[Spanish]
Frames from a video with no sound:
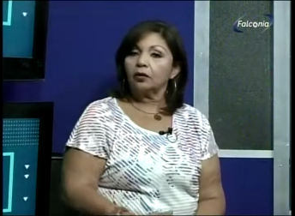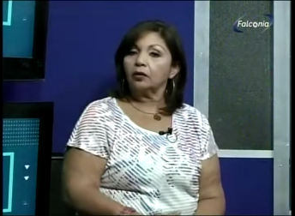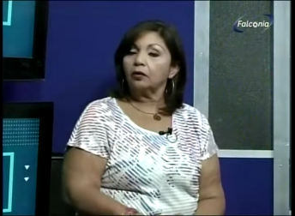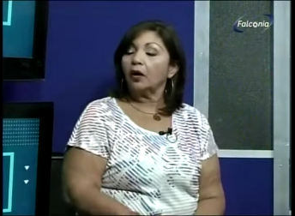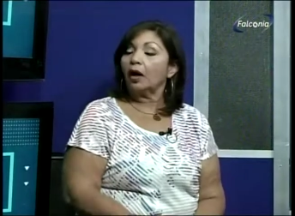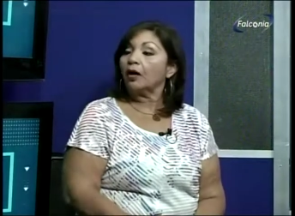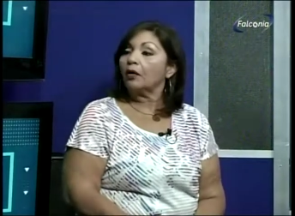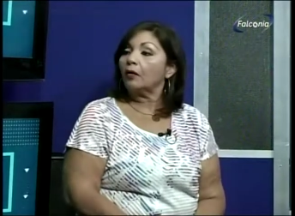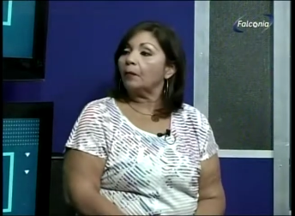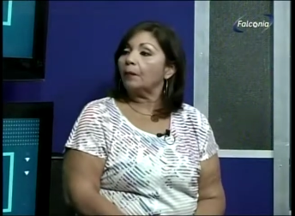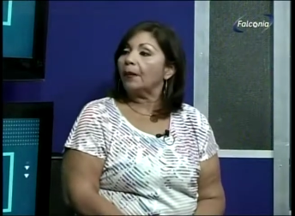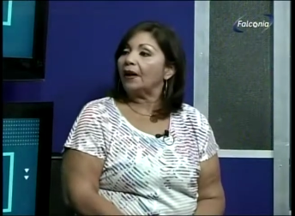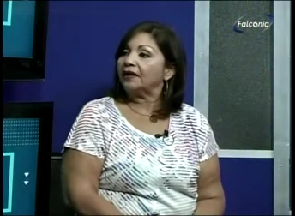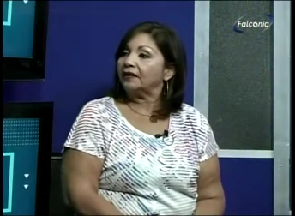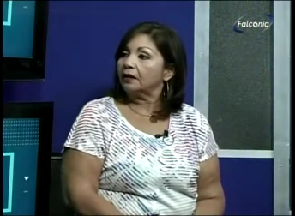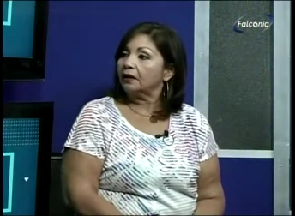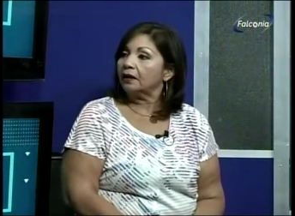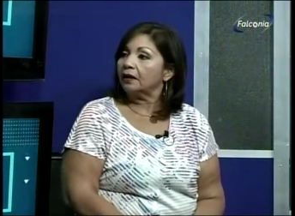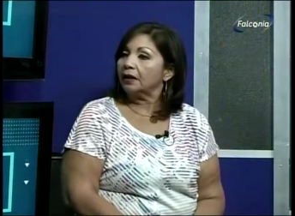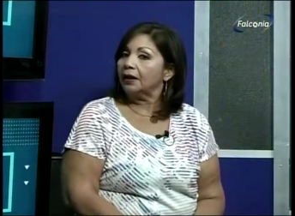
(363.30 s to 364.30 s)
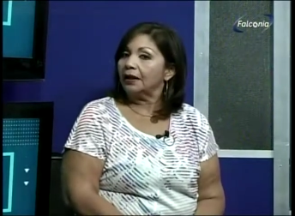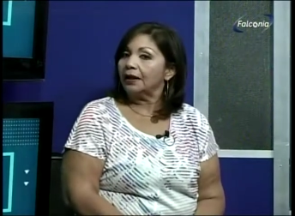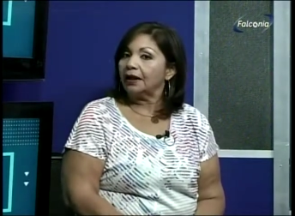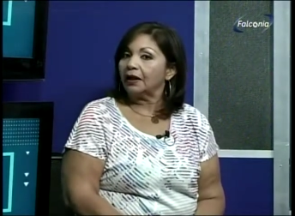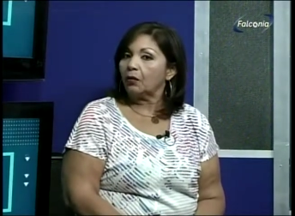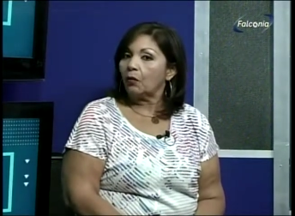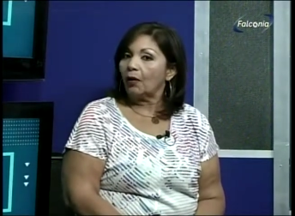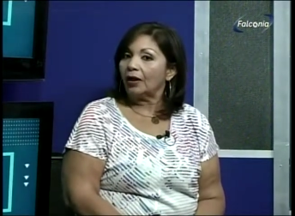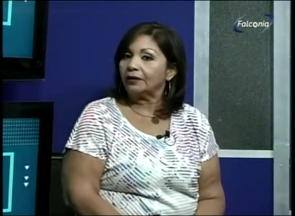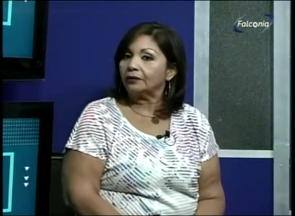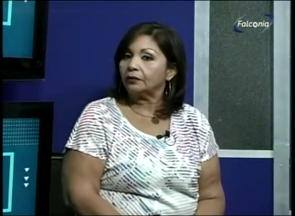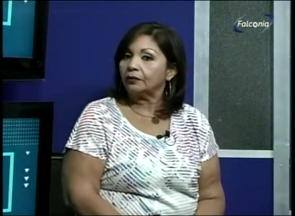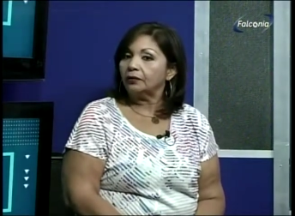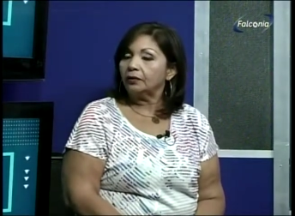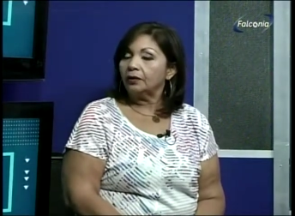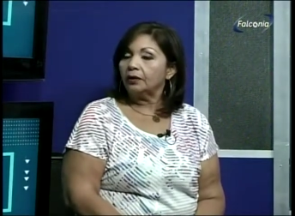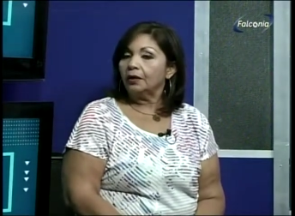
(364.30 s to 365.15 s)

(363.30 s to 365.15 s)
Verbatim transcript: que nos acompañan en el G4?